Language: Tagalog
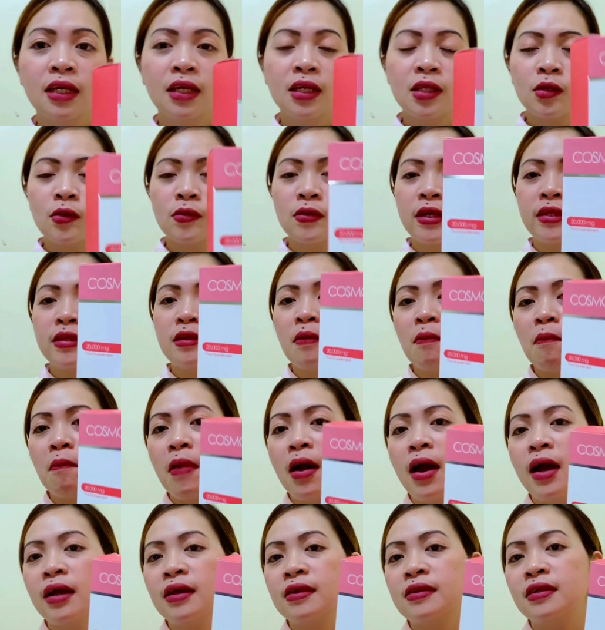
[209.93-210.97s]
So, sa isang
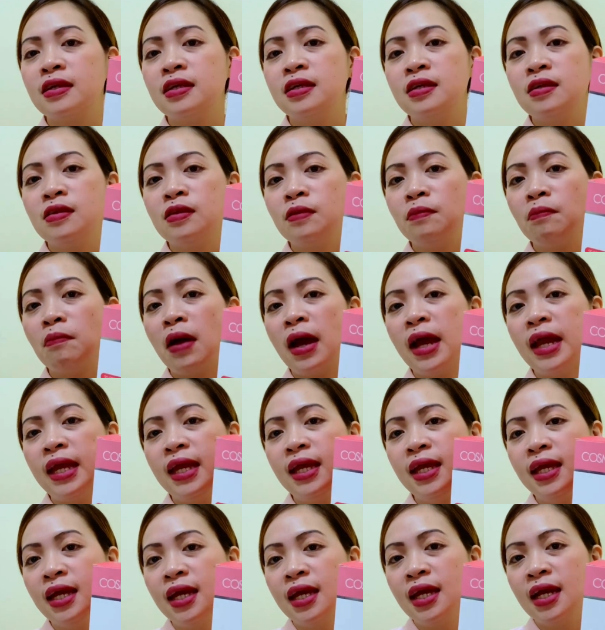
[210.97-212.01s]
box is may
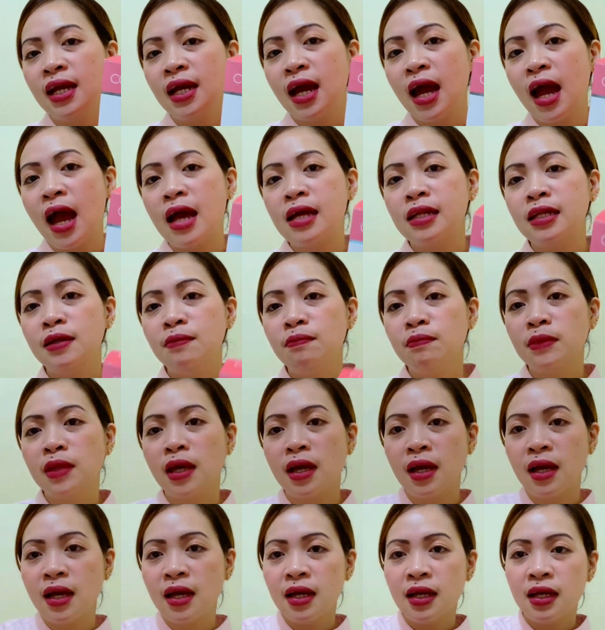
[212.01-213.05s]
anim
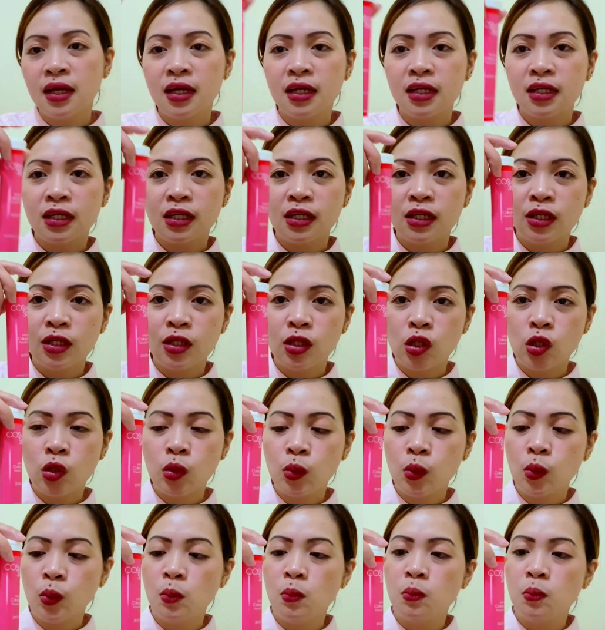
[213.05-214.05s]
na tube.